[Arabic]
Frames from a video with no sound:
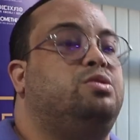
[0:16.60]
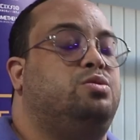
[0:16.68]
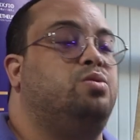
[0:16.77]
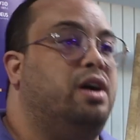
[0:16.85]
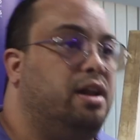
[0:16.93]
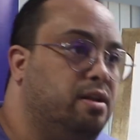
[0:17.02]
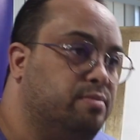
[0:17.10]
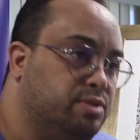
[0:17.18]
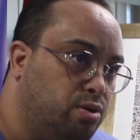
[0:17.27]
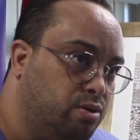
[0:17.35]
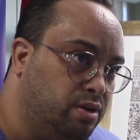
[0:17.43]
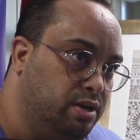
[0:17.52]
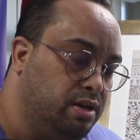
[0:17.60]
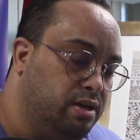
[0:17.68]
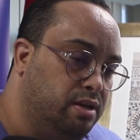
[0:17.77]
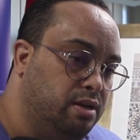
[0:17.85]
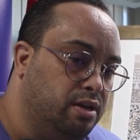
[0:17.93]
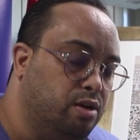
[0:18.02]
السؤال المطروح
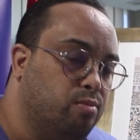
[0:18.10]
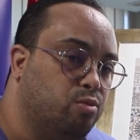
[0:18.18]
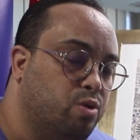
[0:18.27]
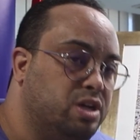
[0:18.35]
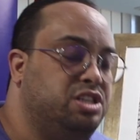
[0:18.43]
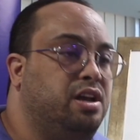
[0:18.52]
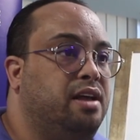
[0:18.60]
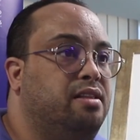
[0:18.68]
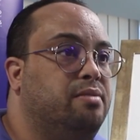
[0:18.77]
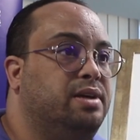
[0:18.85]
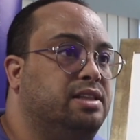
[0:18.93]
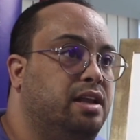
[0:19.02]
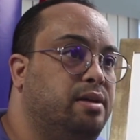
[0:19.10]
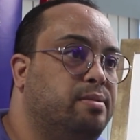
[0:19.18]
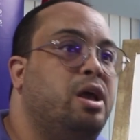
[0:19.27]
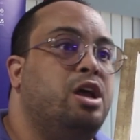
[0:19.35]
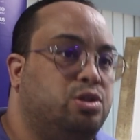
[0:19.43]
اليوم واش هذه المطالب